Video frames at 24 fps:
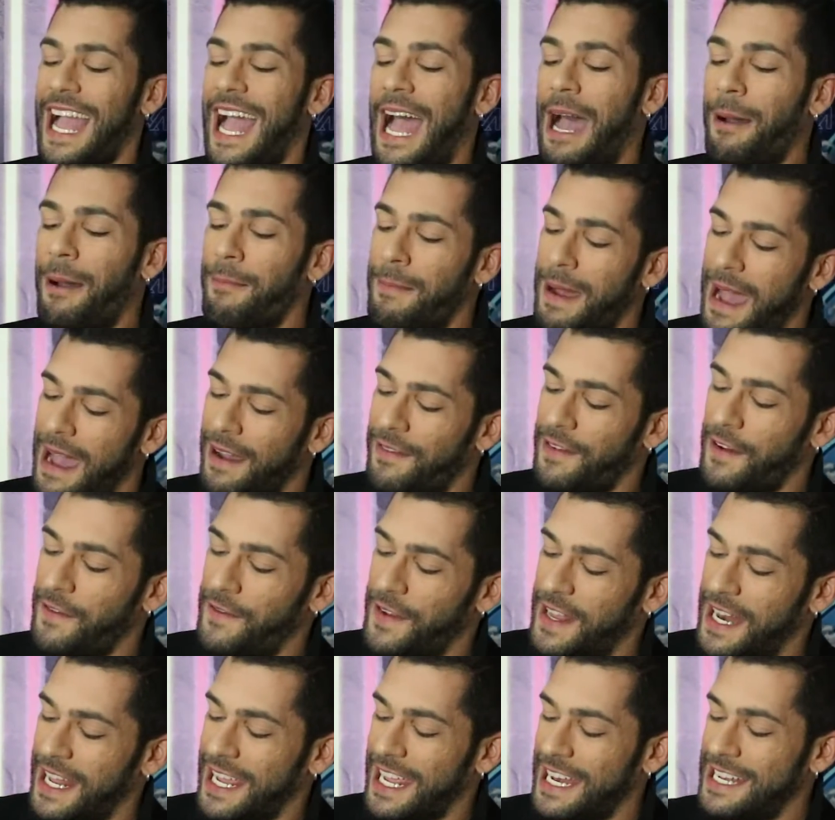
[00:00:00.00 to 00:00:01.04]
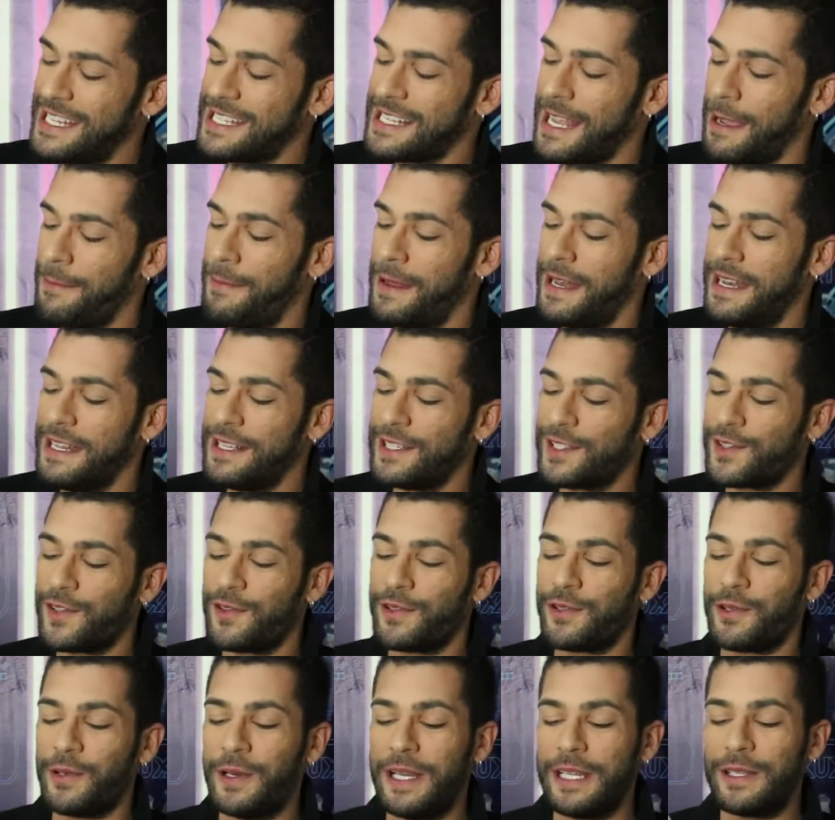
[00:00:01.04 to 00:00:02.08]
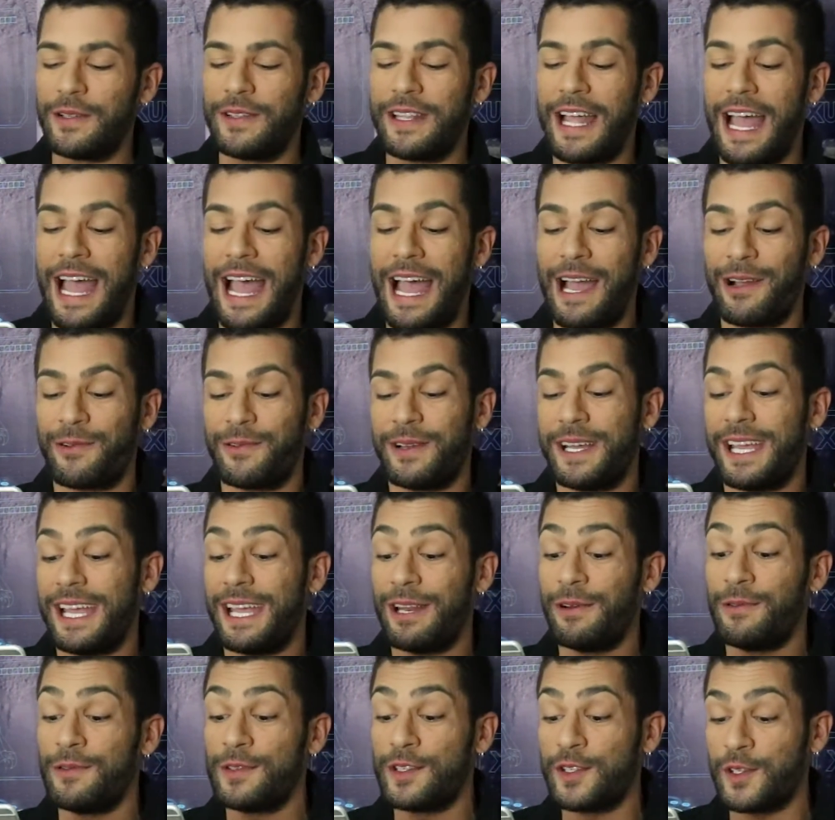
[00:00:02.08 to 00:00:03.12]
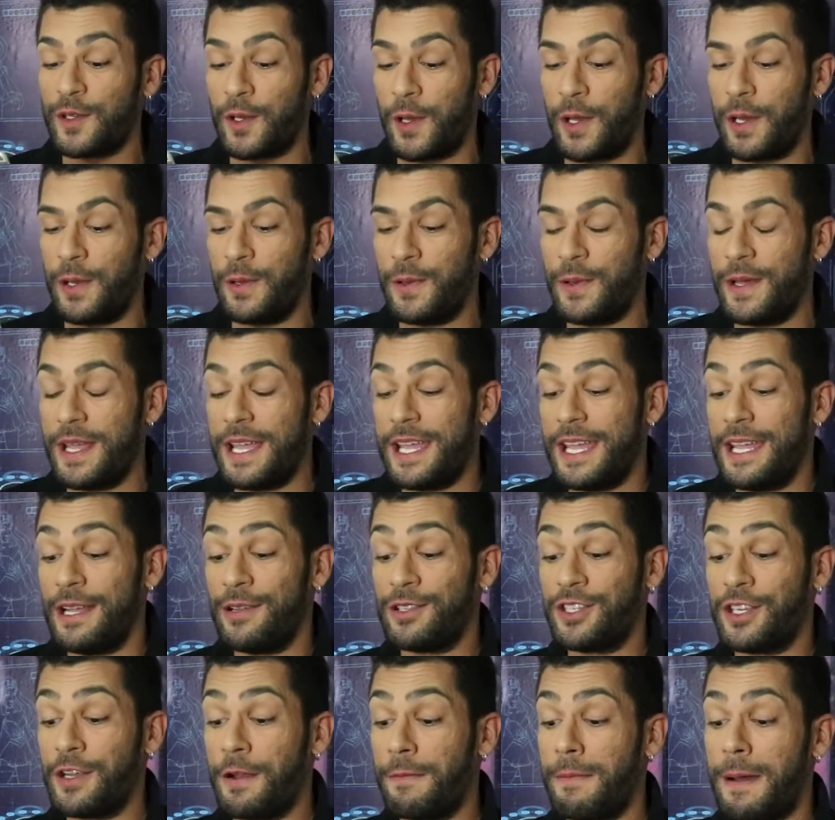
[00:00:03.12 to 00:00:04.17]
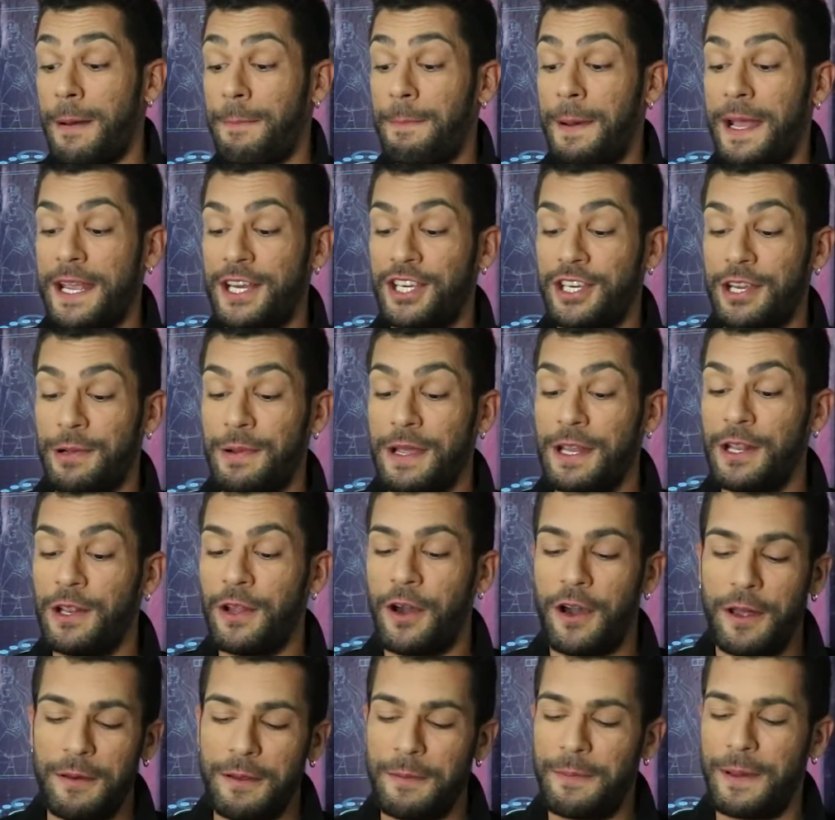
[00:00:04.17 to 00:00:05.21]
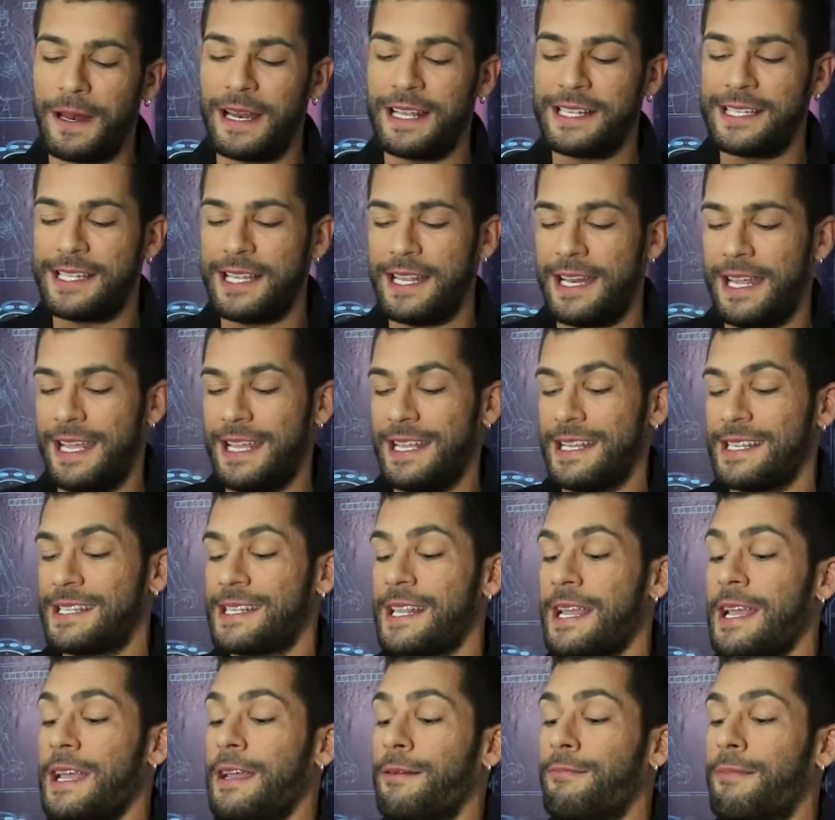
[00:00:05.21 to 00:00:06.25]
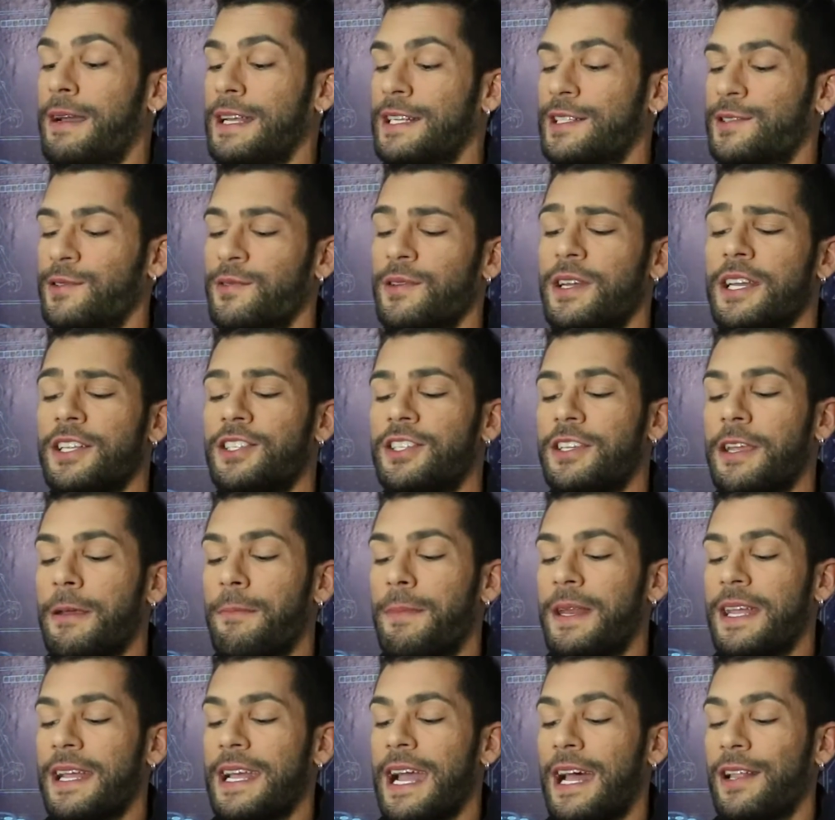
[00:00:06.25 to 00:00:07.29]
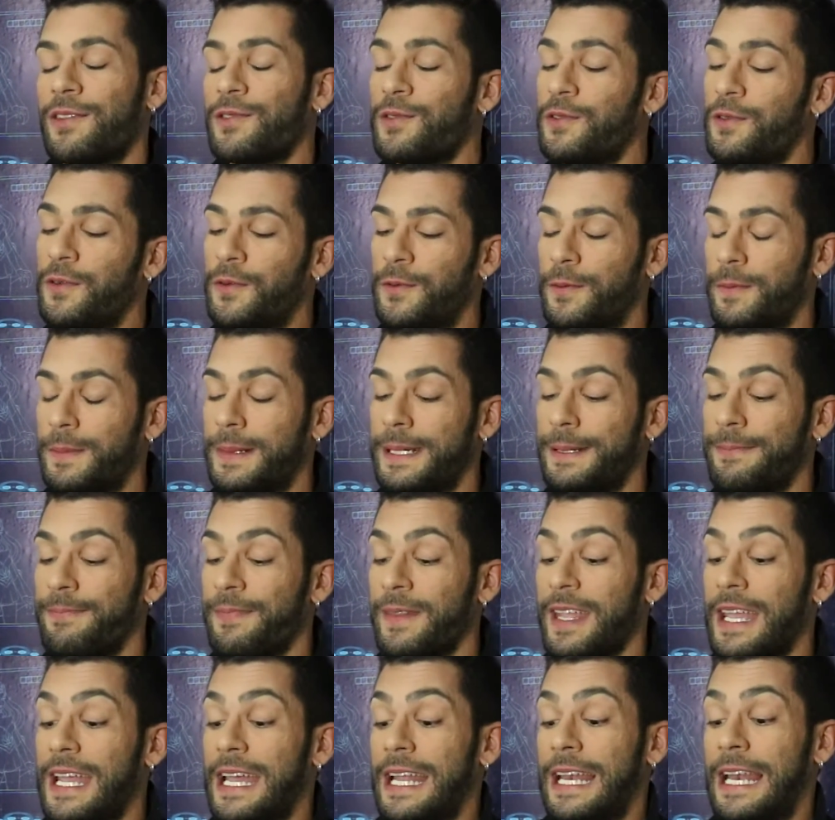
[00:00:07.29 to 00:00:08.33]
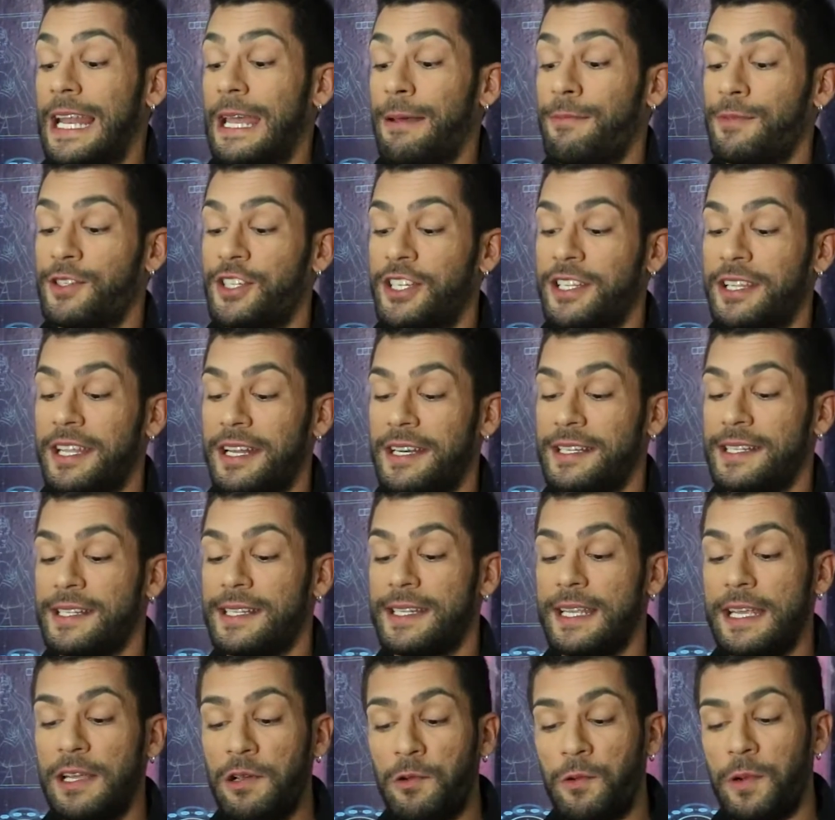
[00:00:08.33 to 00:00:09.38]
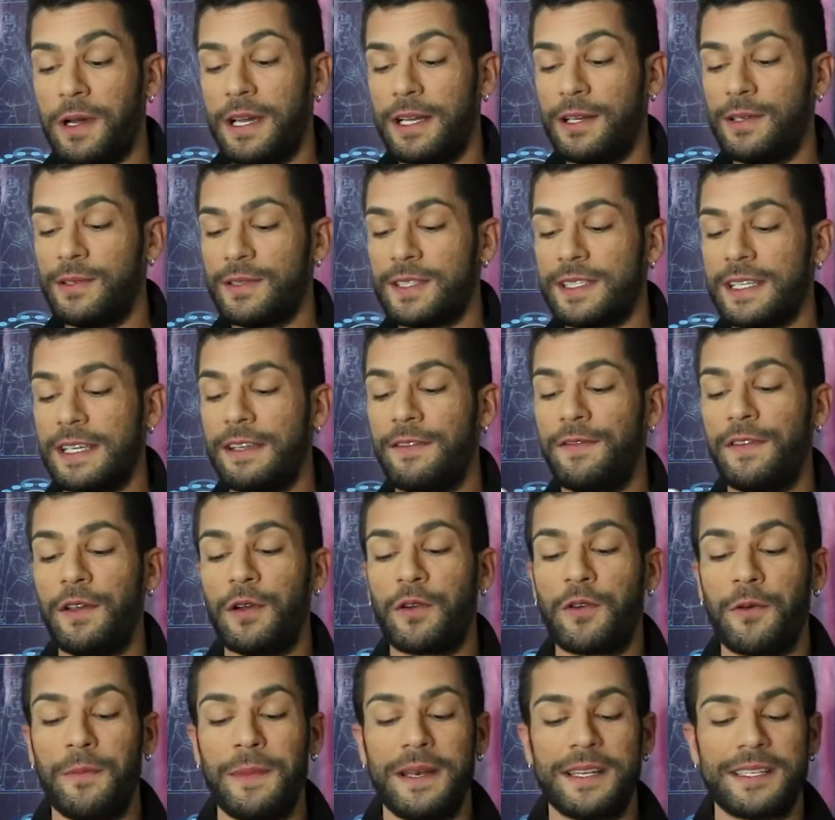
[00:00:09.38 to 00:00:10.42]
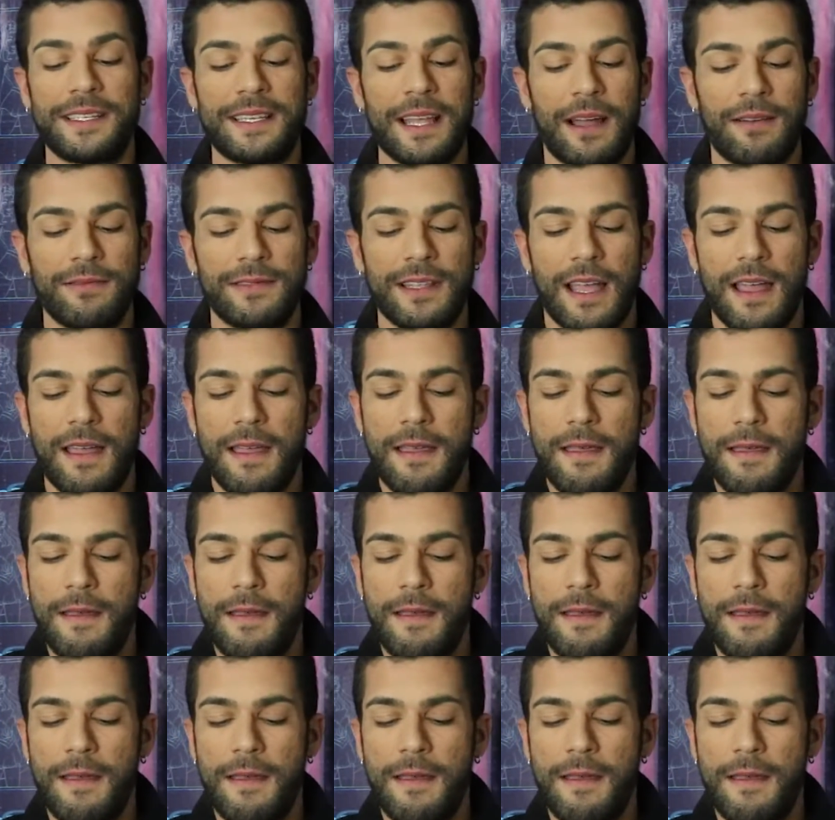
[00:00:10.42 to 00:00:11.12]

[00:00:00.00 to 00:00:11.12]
Amava ver aqueles cabelinhos flutuando na água, era um sonho. Eu tinha uma paixão enorme pelas sereias, mas nunca tinha brincado com uma. Lembro de ter 5 anos e vi o comercial da